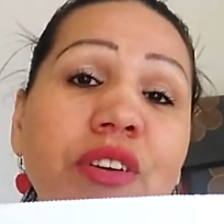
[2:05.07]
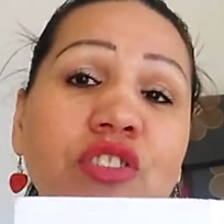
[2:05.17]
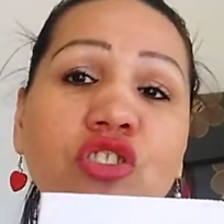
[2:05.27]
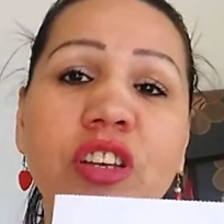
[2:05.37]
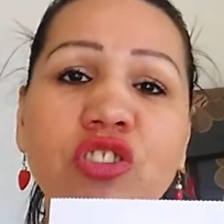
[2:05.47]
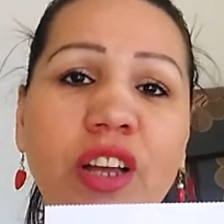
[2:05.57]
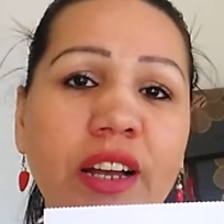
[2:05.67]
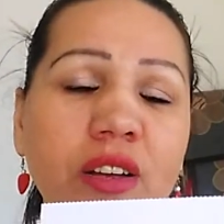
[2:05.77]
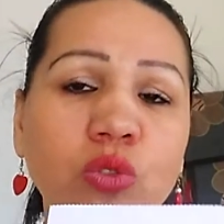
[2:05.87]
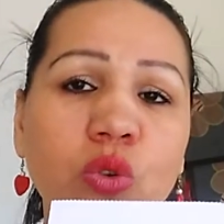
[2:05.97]
Faz dias já
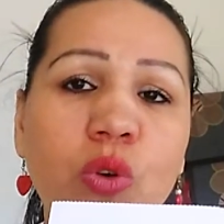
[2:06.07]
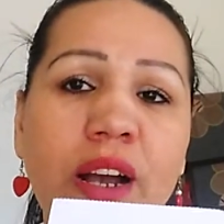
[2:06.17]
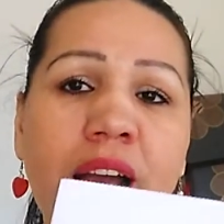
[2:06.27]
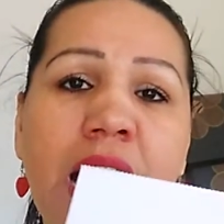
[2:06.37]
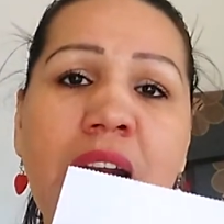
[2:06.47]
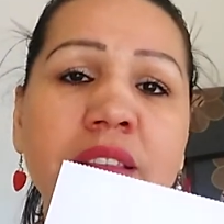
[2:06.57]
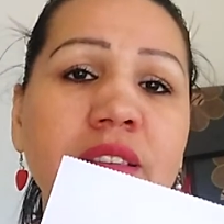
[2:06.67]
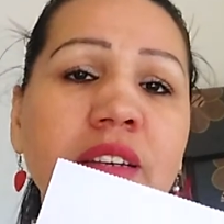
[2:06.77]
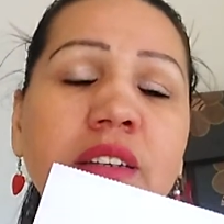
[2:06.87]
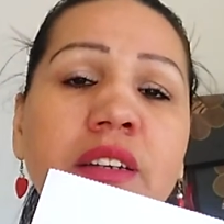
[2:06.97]
que eu tô com a carta